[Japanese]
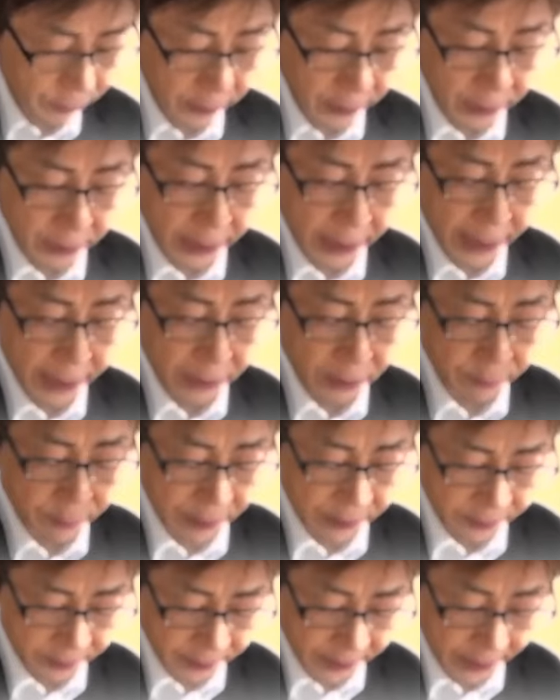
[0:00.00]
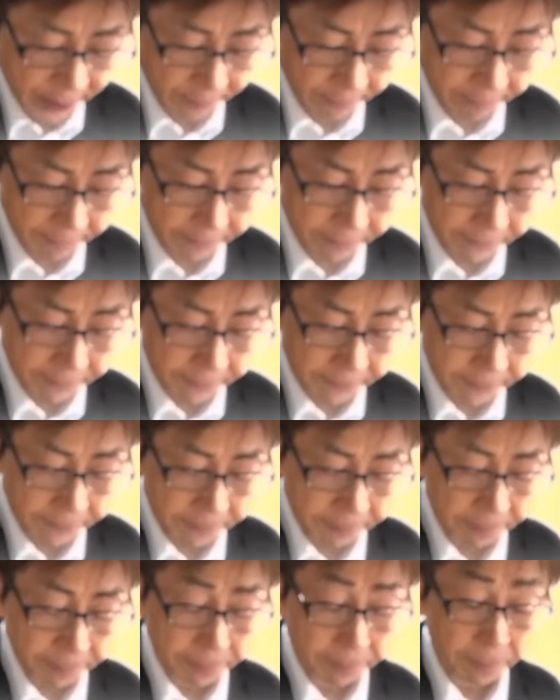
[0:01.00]
て重役たちか
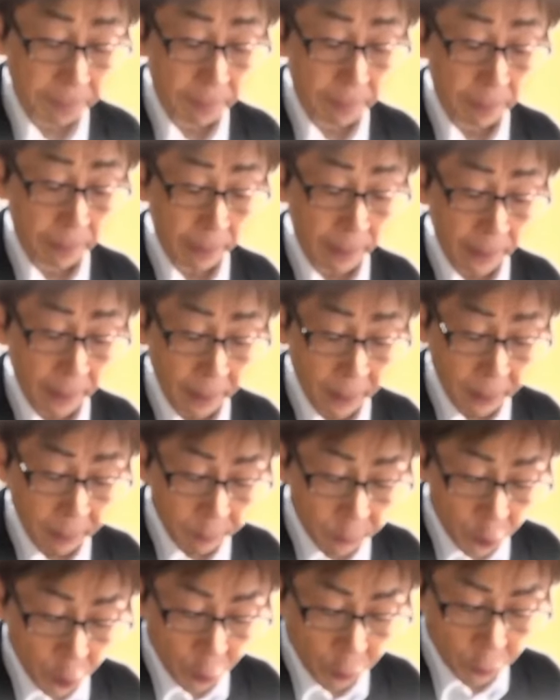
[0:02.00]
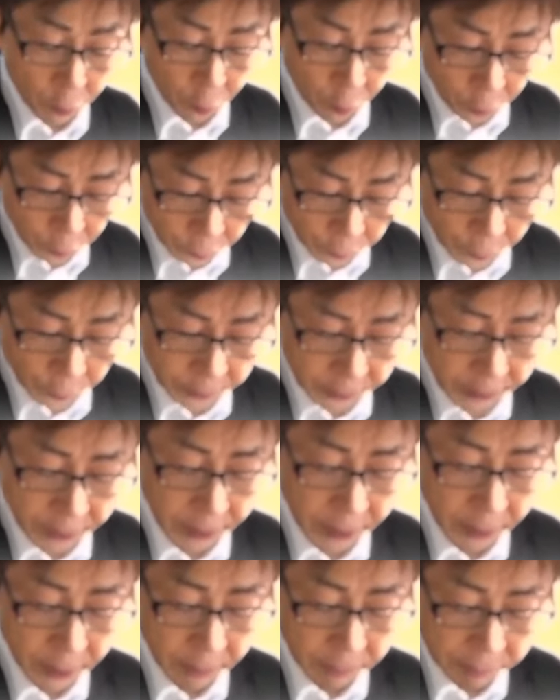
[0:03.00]
らまたもや手ひどく
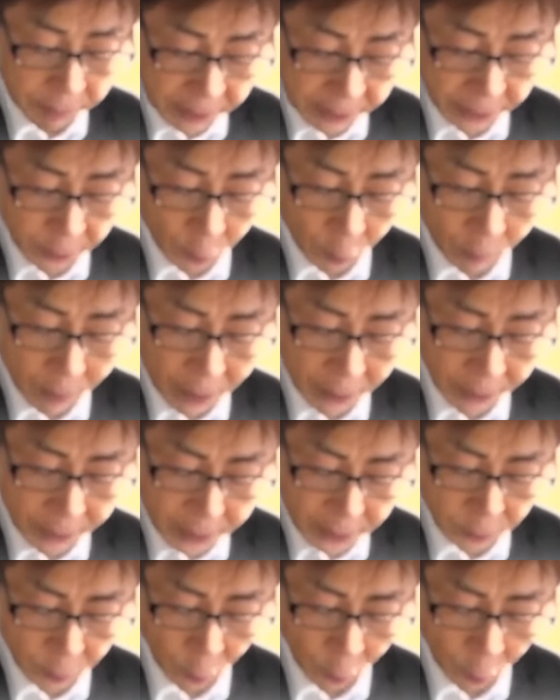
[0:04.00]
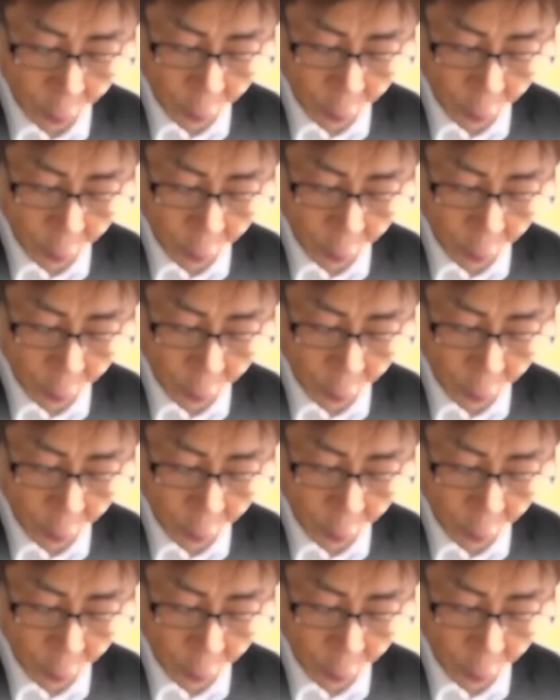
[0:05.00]
叱られたので